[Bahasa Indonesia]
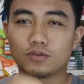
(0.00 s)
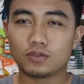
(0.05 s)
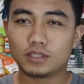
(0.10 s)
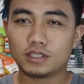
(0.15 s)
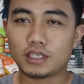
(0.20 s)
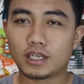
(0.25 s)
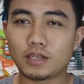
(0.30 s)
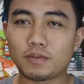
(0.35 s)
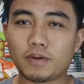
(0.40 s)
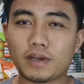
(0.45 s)

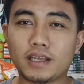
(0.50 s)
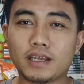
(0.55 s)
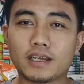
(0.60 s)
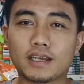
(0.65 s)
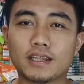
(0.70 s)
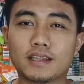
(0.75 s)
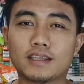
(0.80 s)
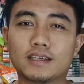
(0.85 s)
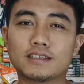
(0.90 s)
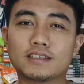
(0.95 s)
jerih payah
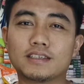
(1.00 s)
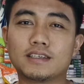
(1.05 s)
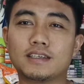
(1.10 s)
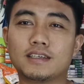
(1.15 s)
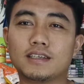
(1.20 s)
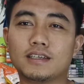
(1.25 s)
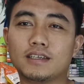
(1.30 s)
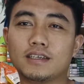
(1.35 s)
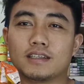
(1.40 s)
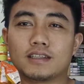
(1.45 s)
kita
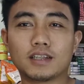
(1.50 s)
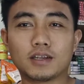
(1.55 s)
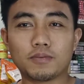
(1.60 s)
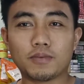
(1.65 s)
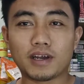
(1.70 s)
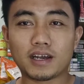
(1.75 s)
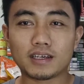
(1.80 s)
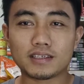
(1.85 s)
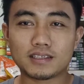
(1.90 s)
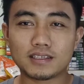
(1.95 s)
sendiri
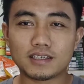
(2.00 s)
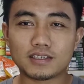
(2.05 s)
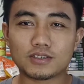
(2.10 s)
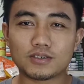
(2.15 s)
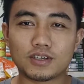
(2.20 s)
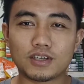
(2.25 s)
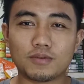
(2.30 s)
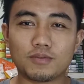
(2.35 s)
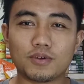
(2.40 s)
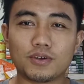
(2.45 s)
terima kasih yang
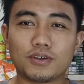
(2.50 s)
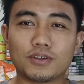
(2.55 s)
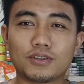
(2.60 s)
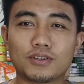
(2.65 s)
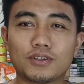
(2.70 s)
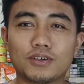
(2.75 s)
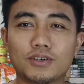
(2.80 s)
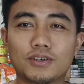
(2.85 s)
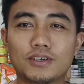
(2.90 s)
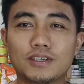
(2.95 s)
sudah
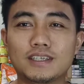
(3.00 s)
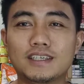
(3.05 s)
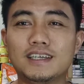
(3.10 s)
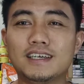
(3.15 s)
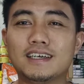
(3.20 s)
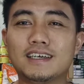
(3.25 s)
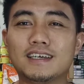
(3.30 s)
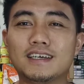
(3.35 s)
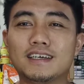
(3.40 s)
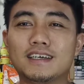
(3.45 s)
menonton
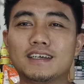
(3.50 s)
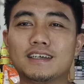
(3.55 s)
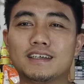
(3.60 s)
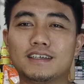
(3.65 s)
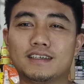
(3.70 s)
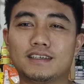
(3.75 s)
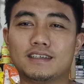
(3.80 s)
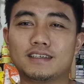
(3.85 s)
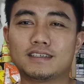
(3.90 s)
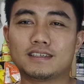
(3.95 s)

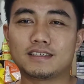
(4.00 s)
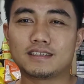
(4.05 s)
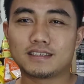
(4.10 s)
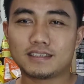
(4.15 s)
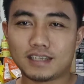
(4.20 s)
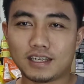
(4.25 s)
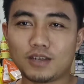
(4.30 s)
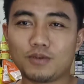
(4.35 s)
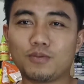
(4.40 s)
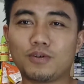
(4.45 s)

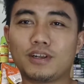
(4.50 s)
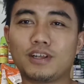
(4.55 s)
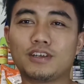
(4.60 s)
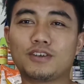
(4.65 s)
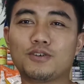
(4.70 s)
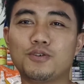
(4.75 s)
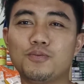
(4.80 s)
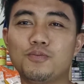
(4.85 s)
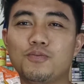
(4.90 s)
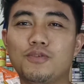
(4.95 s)

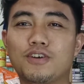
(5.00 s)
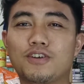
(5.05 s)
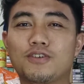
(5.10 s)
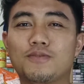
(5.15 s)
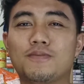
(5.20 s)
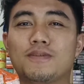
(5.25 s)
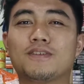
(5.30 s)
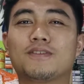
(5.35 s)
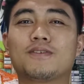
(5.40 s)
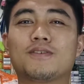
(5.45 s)
assalamualaikum
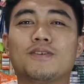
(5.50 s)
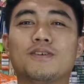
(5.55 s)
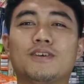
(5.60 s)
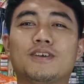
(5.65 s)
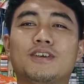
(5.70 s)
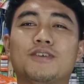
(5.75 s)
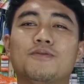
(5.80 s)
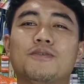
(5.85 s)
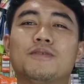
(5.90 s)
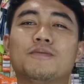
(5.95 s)

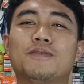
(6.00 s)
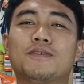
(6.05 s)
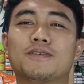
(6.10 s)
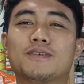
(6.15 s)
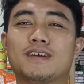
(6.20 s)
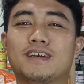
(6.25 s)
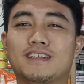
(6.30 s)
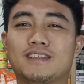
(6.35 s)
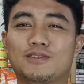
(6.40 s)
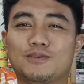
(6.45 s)
warahmatullahi
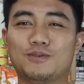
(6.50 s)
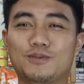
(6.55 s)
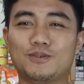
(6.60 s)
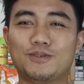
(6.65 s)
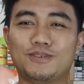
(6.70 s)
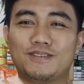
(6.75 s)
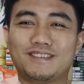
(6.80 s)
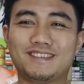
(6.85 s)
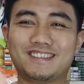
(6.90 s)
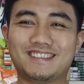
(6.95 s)

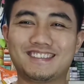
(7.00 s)
wabarakatuh